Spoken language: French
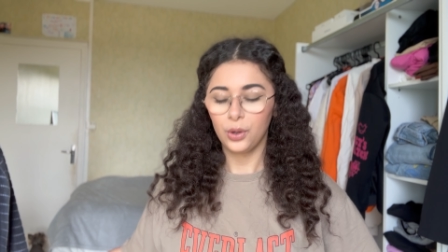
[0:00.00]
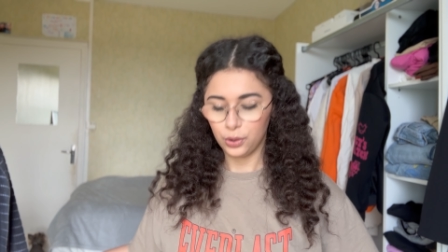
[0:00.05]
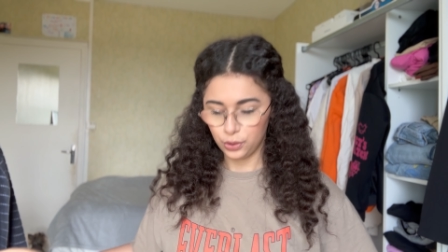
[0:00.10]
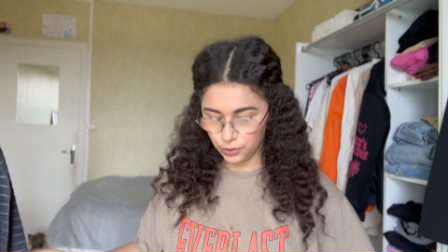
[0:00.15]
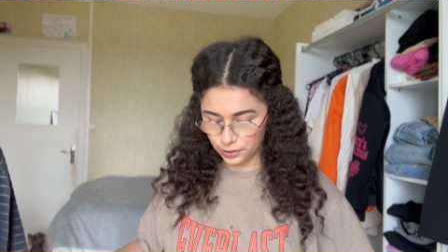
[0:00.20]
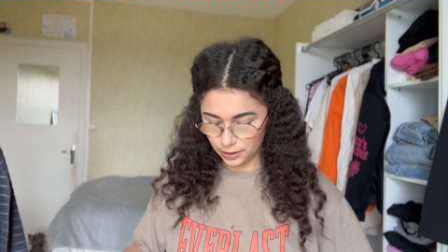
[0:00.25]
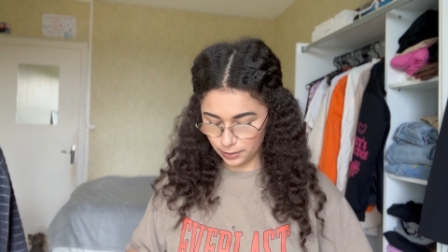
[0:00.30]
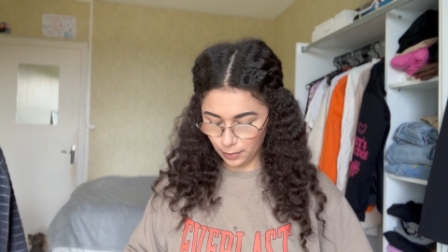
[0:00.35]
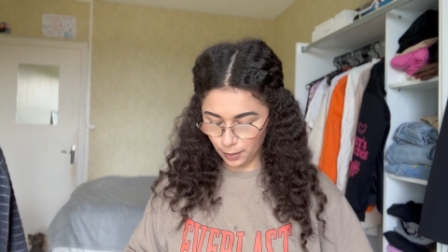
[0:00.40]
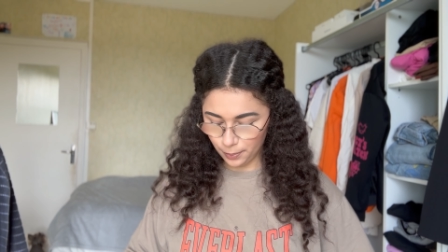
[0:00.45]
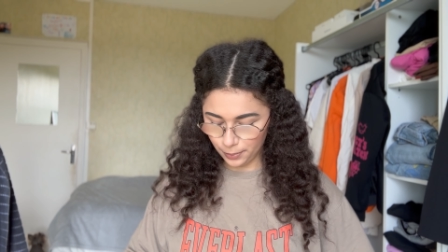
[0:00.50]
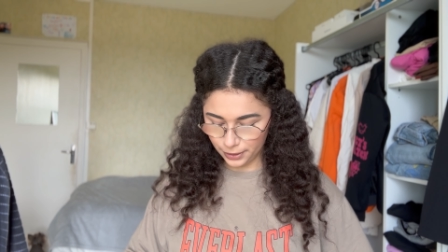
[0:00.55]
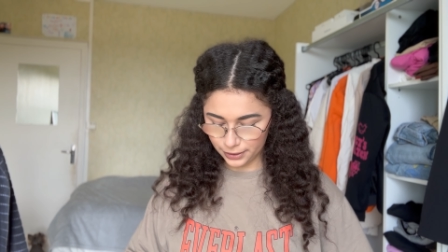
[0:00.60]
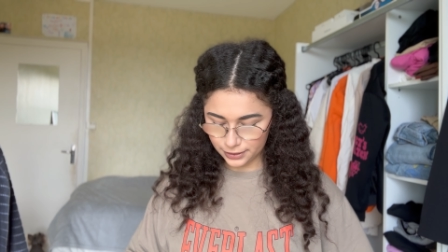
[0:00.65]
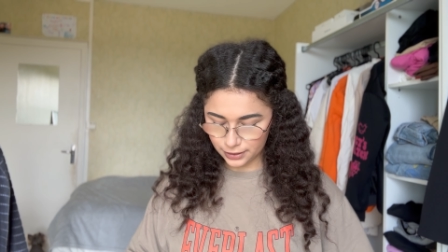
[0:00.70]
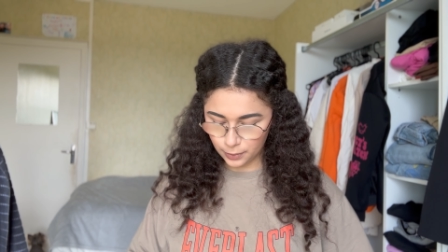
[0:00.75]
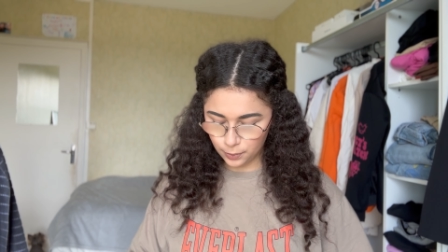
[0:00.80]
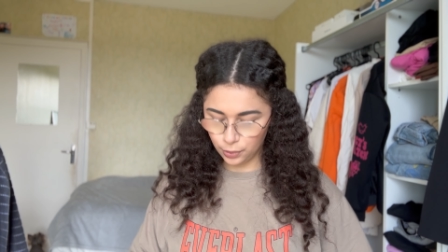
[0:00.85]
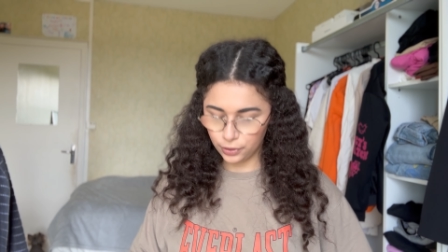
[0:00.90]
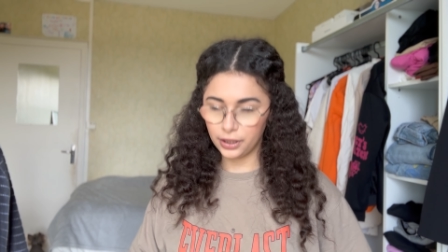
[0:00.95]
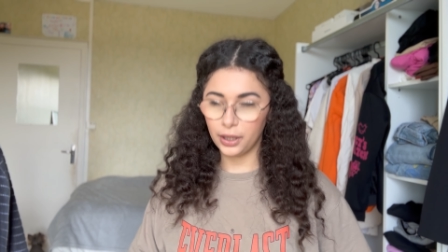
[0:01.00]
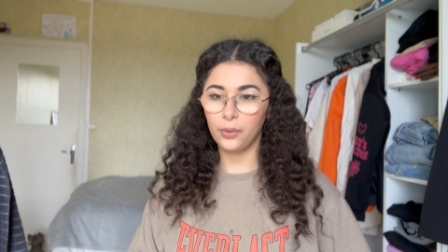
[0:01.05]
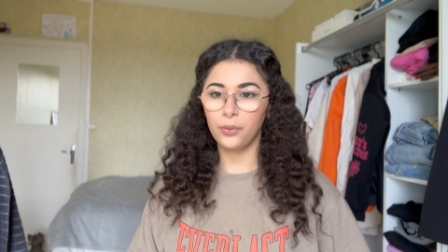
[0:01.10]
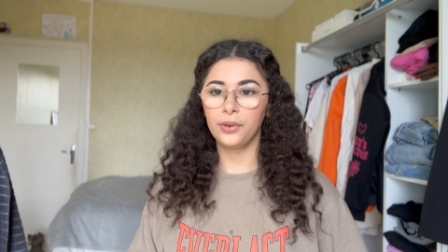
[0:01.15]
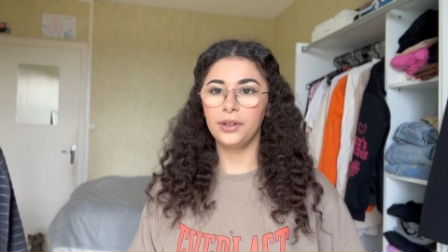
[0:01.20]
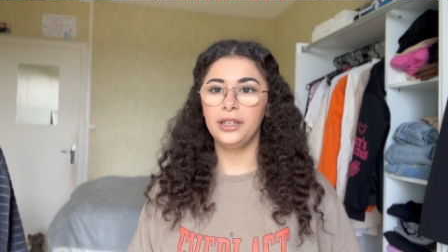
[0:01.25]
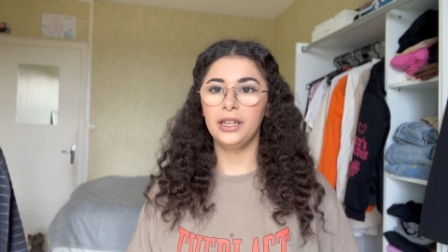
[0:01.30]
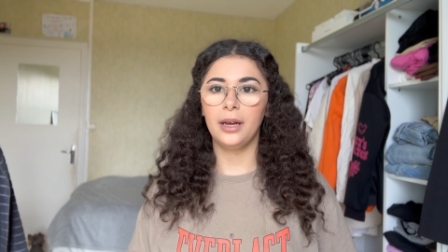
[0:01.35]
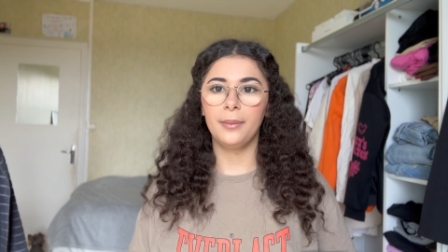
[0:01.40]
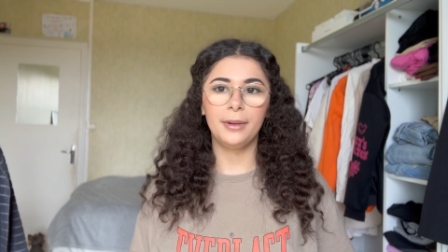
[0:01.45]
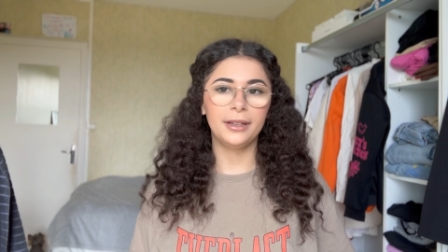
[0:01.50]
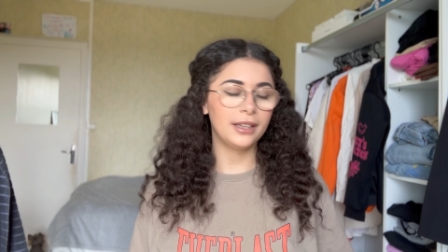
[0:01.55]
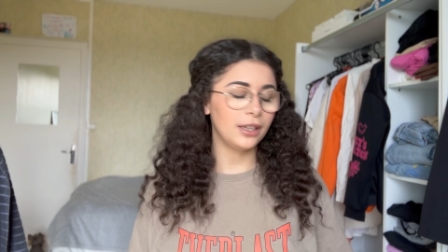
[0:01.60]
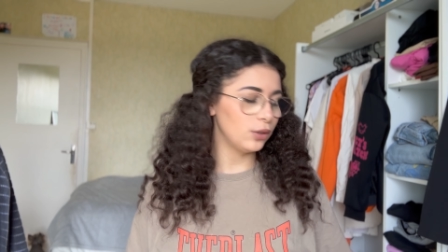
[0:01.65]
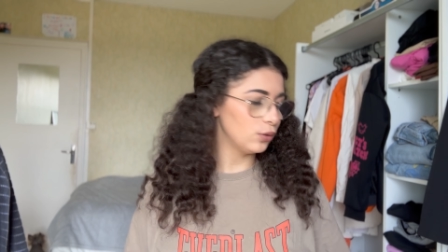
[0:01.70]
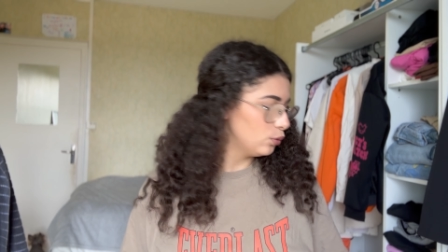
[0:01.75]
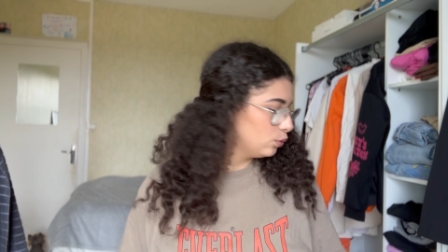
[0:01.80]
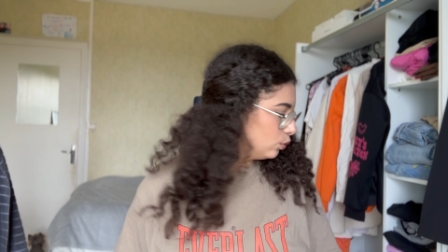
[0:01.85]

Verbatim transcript: je sais même pas si le pantalon il est à ma taille ou